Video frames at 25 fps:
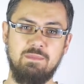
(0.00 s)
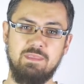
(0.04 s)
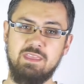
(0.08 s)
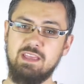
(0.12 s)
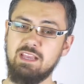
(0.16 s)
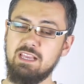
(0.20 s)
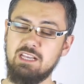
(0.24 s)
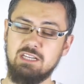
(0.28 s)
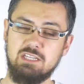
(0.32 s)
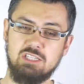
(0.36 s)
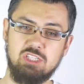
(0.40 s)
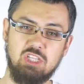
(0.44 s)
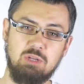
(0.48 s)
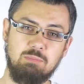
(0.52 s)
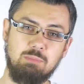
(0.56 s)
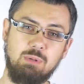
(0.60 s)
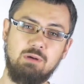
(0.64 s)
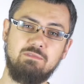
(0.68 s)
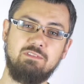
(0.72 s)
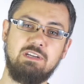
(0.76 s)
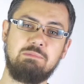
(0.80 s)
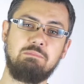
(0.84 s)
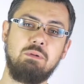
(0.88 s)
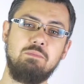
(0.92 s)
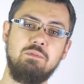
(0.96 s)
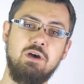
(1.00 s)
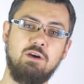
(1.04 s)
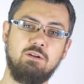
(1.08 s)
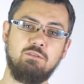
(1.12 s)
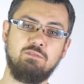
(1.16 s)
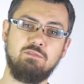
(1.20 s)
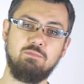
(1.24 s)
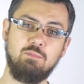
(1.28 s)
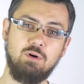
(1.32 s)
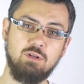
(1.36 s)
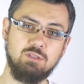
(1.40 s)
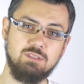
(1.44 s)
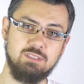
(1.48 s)
jakichś topowych
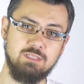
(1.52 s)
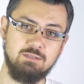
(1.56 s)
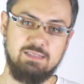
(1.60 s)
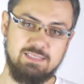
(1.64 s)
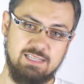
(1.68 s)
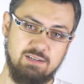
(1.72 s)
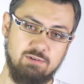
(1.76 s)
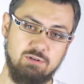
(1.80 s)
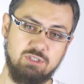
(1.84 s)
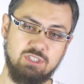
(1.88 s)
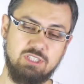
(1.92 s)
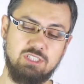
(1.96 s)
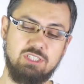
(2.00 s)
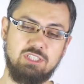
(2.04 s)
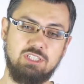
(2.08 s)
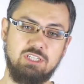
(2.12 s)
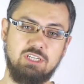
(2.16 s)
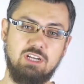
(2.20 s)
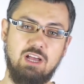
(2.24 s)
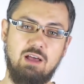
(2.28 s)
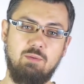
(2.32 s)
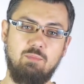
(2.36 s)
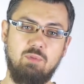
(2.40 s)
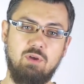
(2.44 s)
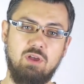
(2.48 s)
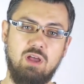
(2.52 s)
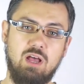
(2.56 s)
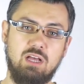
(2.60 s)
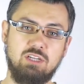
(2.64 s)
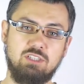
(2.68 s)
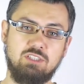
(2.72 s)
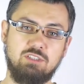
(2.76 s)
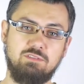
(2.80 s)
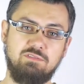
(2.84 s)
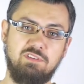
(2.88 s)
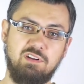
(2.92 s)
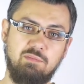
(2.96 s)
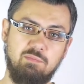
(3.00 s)
pomiarów mocy. Cały czas czekamy,
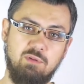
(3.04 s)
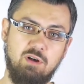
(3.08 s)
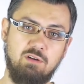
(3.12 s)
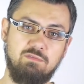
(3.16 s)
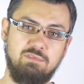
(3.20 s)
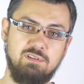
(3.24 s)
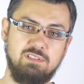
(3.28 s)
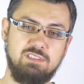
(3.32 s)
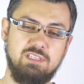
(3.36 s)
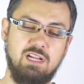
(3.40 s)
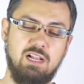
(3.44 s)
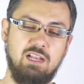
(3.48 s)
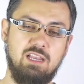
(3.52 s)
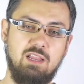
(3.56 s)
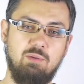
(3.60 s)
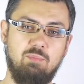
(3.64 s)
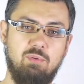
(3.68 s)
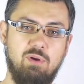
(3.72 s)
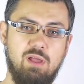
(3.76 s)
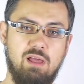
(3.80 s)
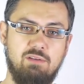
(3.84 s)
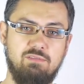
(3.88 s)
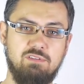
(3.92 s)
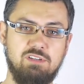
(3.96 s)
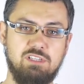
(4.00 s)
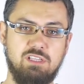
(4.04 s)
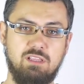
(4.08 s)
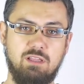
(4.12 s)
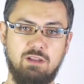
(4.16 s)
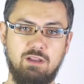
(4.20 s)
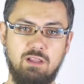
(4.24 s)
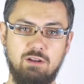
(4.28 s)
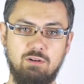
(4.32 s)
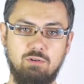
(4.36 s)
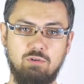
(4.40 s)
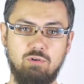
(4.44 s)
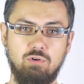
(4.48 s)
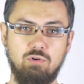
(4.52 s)
aż firma oficjalnie pojawi się na
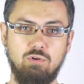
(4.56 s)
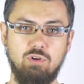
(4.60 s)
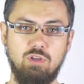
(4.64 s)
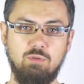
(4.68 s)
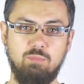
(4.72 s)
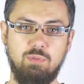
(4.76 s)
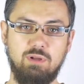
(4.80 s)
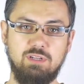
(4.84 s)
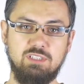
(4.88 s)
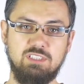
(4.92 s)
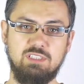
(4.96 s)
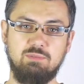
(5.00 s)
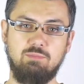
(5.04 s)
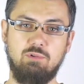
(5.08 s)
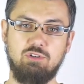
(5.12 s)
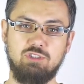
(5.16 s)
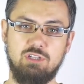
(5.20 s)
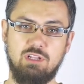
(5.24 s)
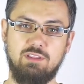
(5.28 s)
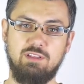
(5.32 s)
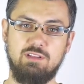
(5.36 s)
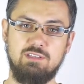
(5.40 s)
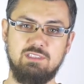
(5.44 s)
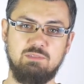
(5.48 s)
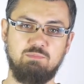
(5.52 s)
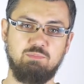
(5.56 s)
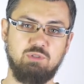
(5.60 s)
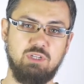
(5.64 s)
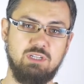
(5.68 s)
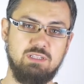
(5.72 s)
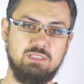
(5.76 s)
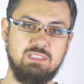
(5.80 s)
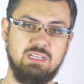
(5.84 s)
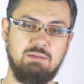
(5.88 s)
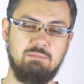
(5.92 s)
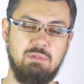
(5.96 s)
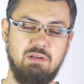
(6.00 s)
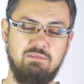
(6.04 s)
rynku i będzie można ten
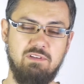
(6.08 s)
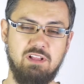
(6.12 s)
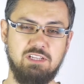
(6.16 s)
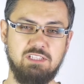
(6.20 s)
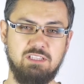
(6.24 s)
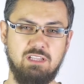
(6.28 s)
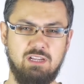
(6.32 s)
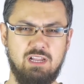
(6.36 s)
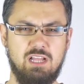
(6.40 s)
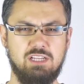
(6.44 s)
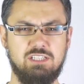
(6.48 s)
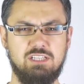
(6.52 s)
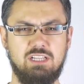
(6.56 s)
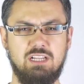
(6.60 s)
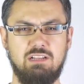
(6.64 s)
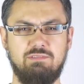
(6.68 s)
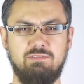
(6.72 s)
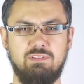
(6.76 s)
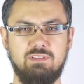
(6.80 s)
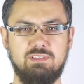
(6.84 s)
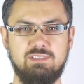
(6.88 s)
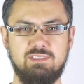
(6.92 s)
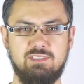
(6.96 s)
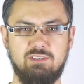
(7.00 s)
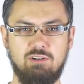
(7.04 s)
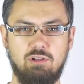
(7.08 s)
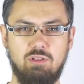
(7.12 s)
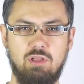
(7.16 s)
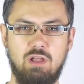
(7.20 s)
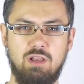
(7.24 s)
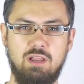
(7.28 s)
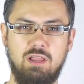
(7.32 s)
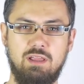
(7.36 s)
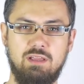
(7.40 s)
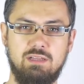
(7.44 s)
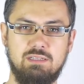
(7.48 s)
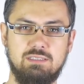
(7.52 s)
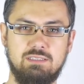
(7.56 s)
sprzęt zamawiać. Na razie nawet strona
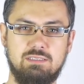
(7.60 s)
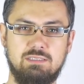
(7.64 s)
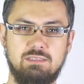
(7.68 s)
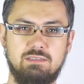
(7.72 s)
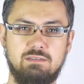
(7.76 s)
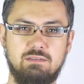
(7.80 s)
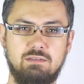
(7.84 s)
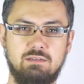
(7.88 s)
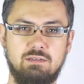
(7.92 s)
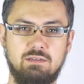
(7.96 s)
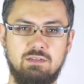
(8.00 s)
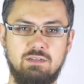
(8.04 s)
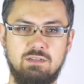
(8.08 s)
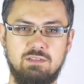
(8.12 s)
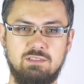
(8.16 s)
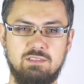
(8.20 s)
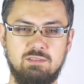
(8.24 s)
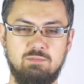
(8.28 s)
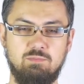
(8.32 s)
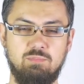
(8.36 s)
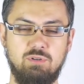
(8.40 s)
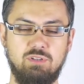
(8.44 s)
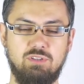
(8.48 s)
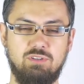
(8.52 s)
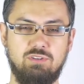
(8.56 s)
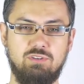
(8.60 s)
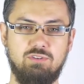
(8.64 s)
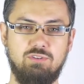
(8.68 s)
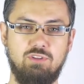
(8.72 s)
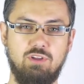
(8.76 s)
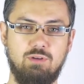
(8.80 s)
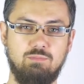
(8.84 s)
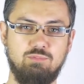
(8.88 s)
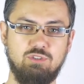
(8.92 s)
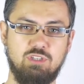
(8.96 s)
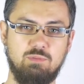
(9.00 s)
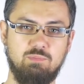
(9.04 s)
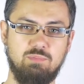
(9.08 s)
nie jest e, zbyt
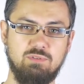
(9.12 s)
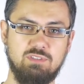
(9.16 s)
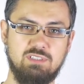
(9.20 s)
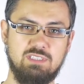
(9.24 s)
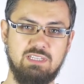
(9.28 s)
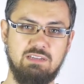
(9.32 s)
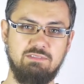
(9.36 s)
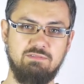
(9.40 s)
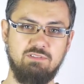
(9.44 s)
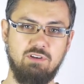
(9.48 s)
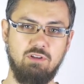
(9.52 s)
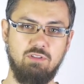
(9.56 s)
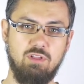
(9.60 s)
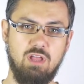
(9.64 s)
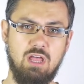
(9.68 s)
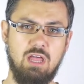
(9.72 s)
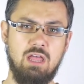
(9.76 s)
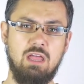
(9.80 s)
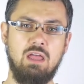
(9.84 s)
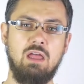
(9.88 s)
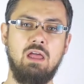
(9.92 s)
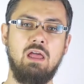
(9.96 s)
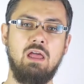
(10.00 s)
dobrze postawiona